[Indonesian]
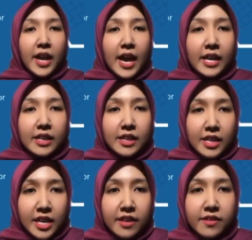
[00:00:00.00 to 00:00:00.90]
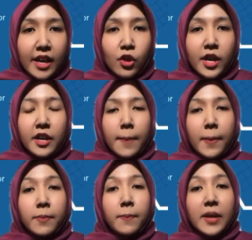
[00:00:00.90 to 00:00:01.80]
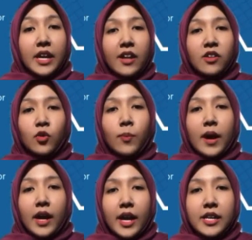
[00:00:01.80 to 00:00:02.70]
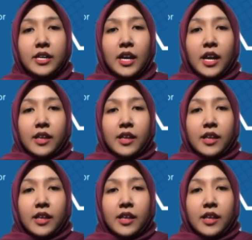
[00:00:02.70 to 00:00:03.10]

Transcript: berarti sektor yang dapat memberikan sumbangan